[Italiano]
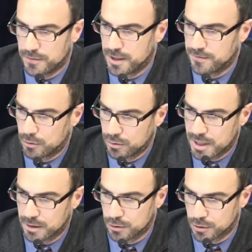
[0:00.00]
viene
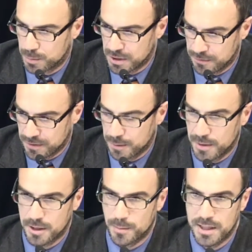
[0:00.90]
valutato
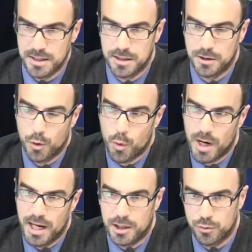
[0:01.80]
specificamente per il sito
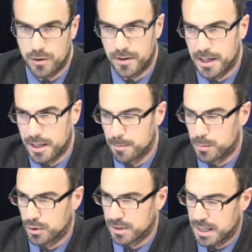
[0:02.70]
qual è la sua reale
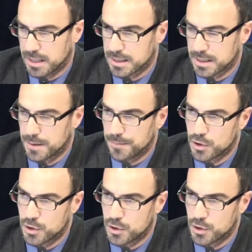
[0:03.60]
importanza,